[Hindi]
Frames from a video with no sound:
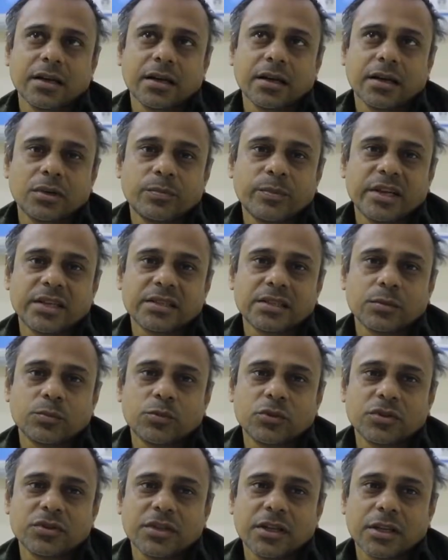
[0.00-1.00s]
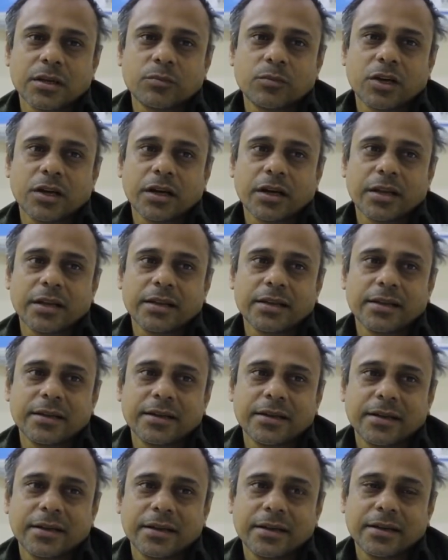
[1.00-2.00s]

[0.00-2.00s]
कराया उधर पैसे बहुत ज़्यादा मांग रहे थे